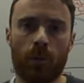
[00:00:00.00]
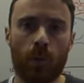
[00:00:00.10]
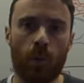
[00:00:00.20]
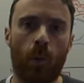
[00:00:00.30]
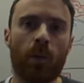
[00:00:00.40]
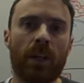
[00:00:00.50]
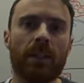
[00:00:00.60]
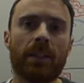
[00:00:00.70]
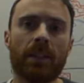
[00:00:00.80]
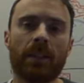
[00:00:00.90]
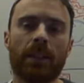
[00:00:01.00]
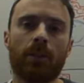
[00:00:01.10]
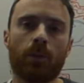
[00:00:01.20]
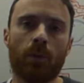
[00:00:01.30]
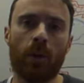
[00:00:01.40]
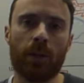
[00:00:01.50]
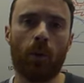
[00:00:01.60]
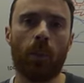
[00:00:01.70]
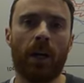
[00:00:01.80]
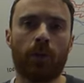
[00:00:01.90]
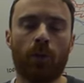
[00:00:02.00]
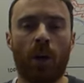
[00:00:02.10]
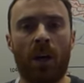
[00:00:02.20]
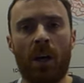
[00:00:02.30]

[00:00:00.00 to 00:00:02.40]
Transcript: Donc on a des indications de la température,